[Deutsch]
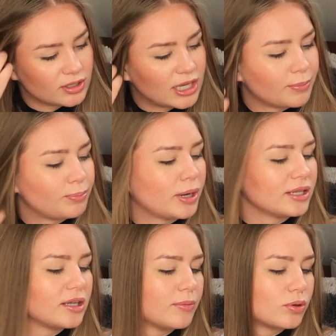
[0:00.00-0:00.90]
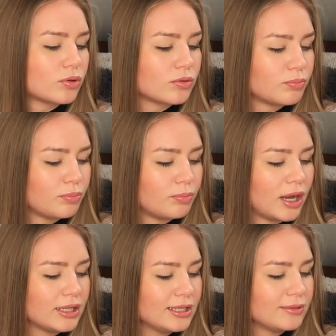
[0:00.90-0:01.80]
Ich habe Pan
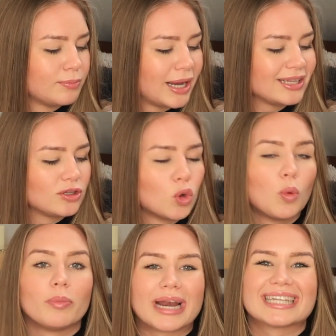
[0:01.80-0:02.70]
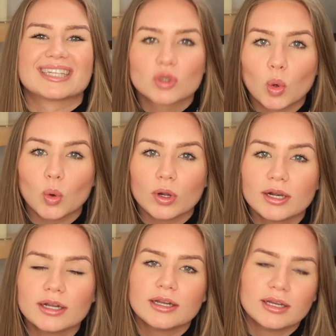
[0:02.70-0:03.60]

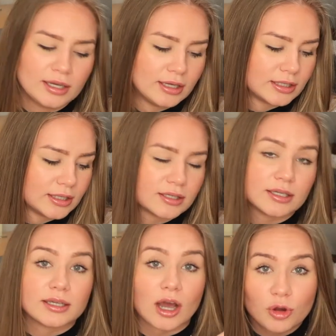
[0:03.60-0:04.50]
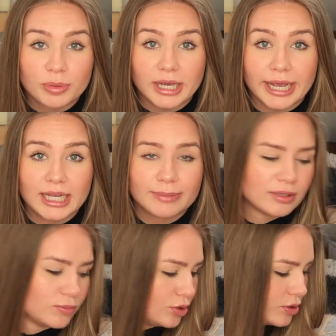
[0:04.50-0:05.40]
Pantoprazol, das ich auch mit
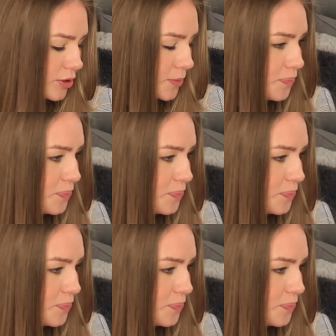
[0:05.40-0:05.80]
einnehmen muss.